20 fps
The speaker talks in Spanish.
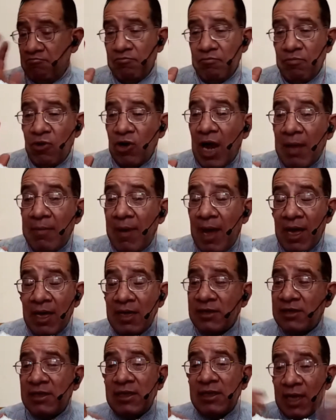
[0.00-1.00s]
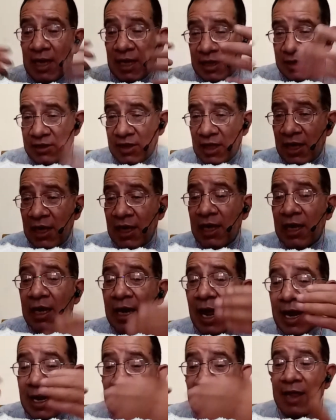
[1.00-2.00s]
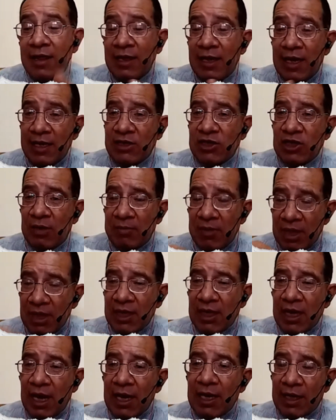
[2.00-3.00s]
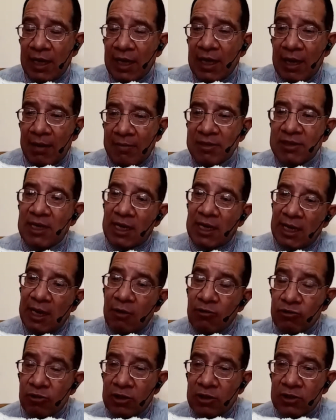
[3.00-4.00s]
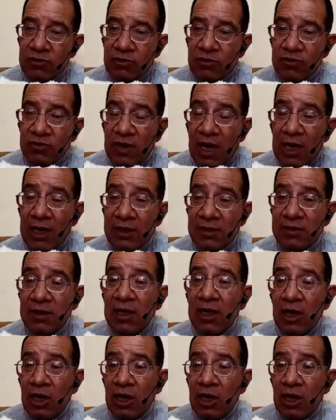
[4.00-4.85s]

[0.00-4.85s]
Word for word: por ahí va, es decir, este, eh, la, derecha mexicana que encabeza Claudio X González,